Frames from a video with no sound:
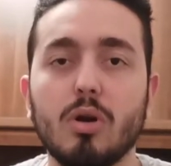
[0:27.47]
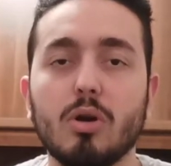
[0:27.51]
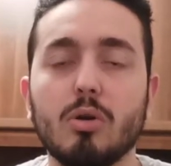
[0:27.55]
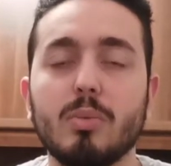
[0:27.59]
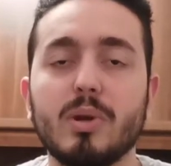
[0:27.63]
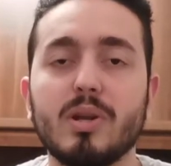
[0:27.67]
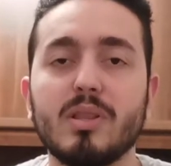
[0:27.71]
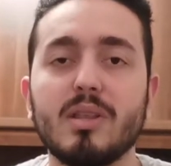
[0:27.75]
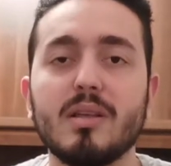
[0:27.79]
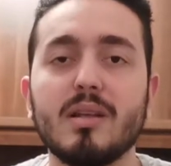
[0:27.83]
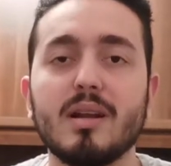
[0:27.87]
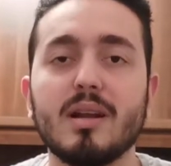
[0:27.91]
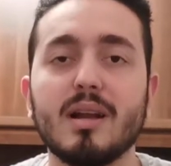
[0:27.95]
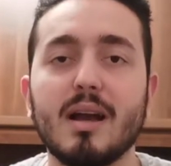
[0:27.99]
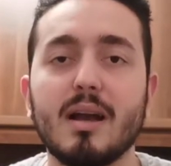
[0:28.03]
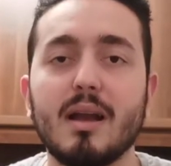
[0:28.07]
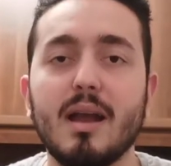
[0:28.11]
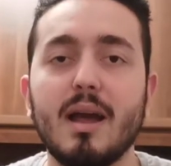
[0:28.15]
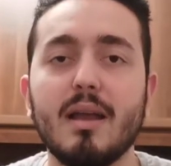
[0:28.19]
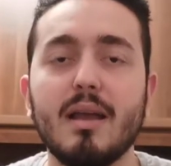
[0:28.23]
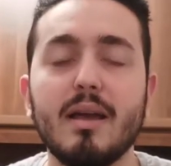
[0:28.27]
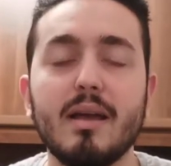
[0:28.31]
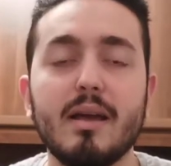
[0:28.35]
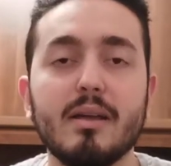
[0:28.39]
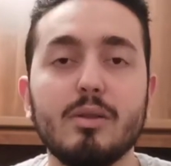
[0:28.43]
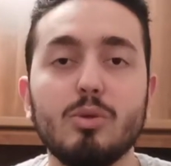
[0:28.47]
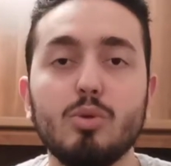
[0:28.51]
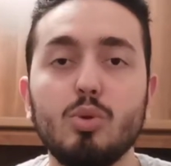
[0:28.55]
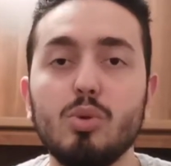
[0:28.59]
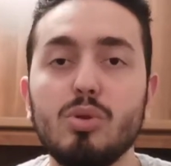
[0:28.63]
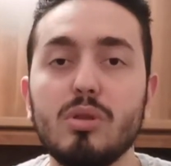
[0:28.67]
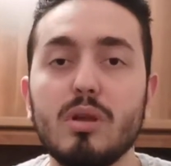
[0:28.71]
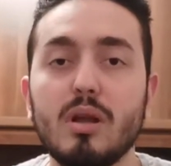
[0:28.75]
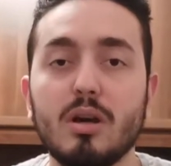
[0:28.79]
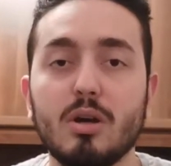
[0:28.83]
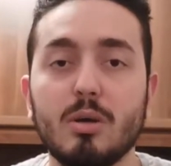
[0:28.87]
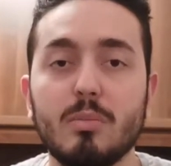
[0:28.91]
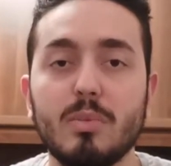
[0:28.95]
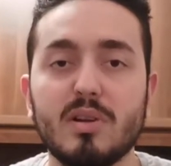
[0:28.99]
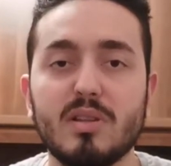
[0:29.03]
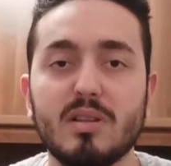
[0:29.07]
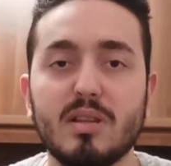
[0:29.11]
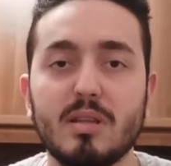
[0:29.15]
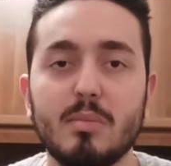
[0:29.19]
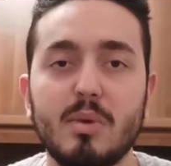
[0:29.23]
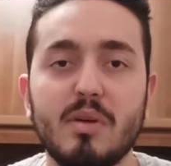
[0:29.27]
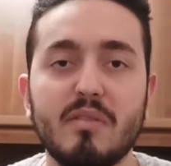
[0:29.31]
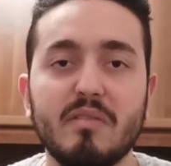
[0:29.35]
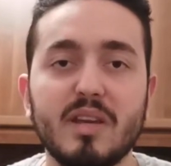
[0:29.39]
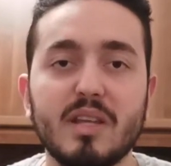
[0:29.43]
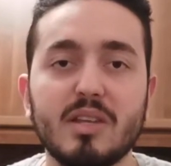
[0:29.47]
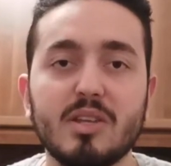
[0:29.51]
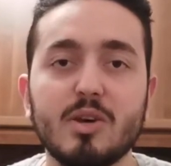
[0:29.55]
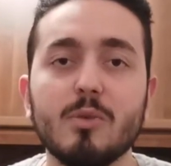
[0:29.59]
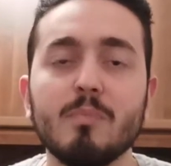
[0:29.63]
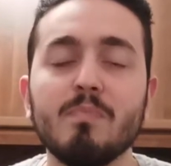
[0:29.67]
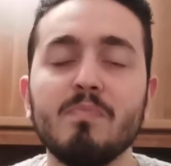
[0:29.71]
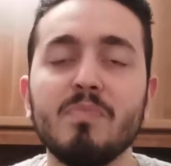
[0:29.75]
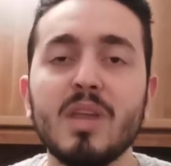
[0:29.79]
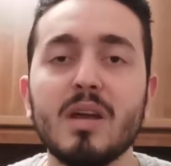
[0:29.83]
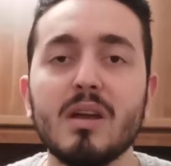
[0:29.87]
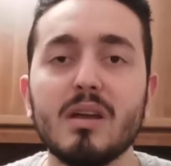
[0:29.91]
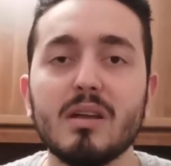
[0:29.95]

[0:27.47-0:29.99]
la copertina del canale e tutta la copertina dei miei video.